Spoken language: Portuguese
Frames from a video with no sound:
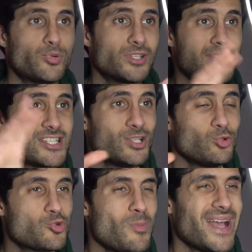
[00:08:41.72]
por ter assim a
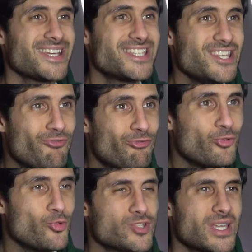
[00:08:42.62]
luz mais
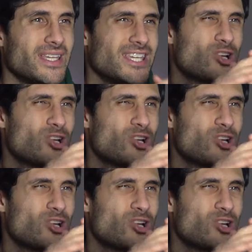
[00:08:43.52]
difusa e